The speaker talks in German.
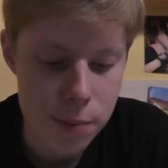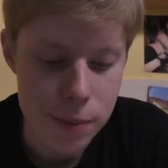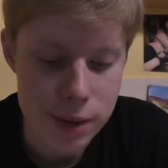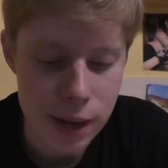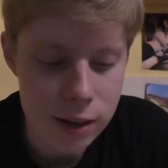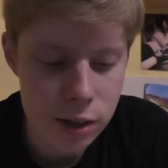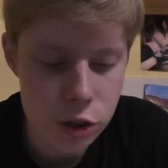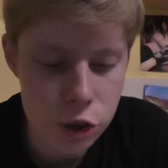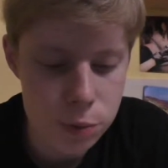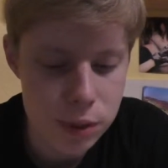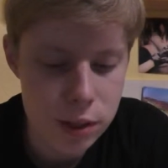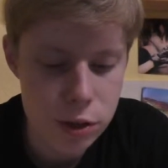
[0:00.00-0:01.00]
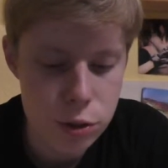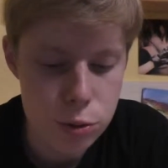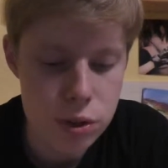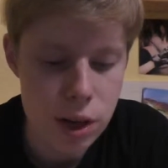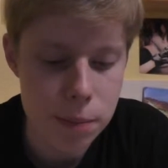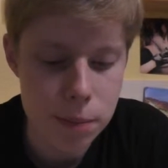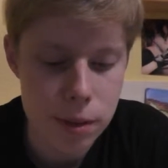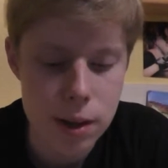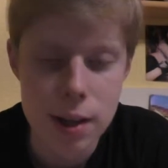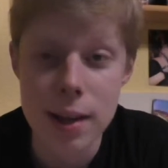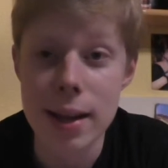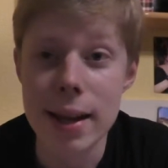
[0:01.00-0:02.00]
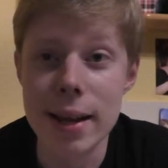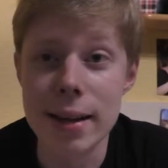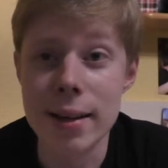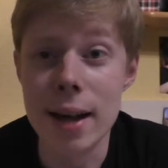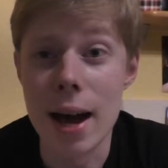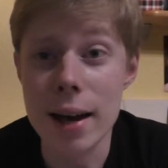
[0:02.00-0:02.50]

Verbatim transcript: mit anderen Spielen zusammen in